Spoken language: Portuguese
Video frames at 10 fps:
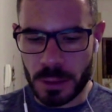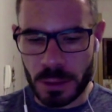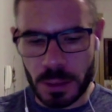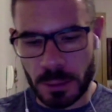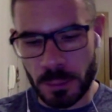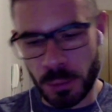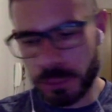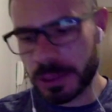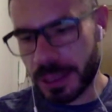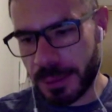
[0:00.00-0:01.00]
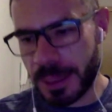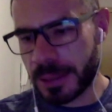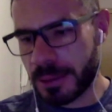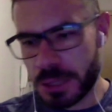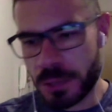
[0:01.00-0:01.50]
Uh, um bom
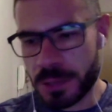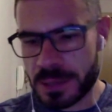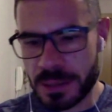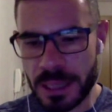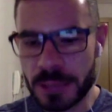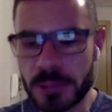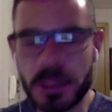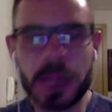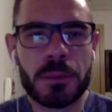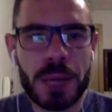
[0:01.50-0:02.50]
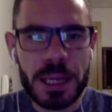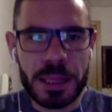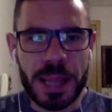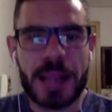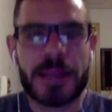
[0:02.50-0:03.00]
treinamento que eu digo, assim, dentro da
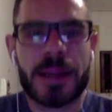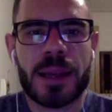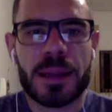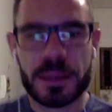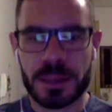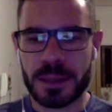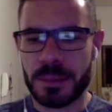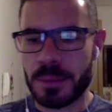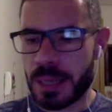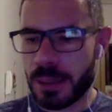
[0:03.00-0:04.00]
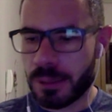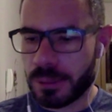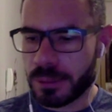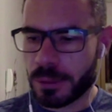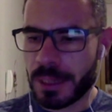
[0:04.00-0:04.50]
normalidade, né? que minha
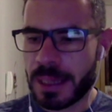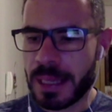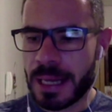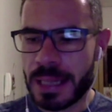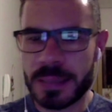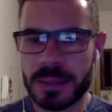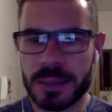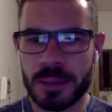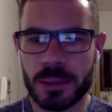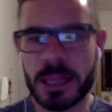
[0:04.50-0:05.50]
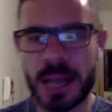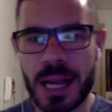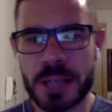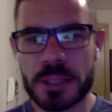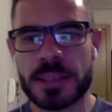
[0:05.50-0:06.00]
normalidade de
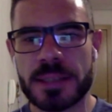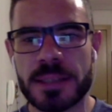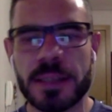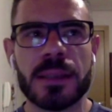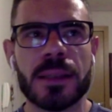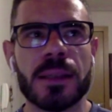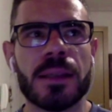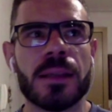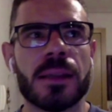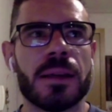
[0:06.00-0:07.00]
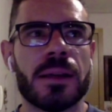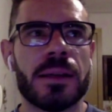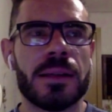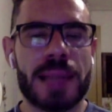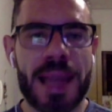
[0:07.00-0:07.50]
rodagem, assim,
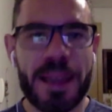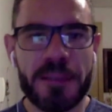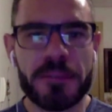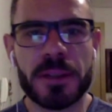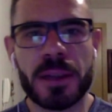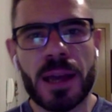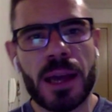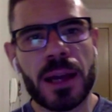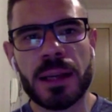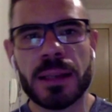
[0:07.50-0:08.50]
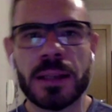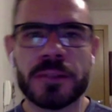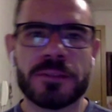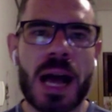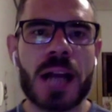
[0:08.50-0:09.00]
uh, leve, era aí na
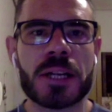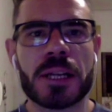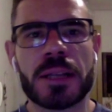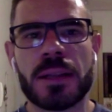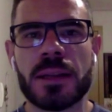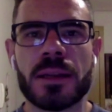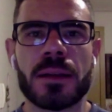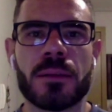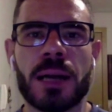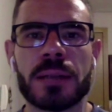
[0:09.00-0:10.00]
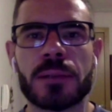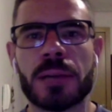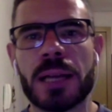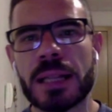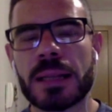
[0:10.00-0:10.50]
faixa entre
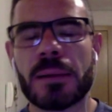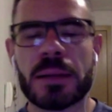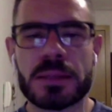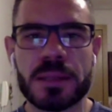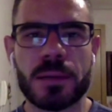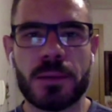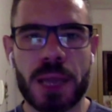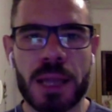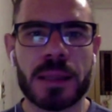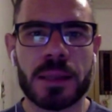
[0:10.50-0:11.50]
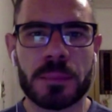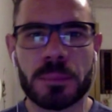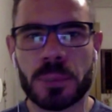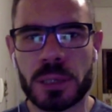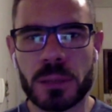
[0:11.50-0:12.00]
4,40, 4,50
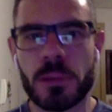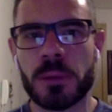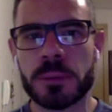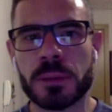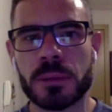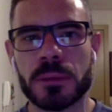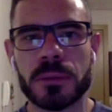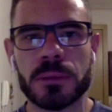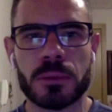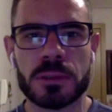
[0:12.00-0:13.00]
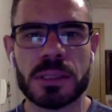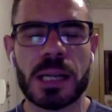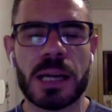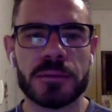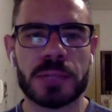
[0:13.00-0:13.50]
por quilômetro, eu
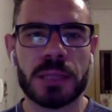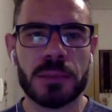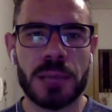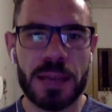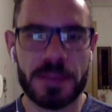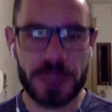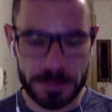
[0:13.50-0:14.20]
considerava um leve.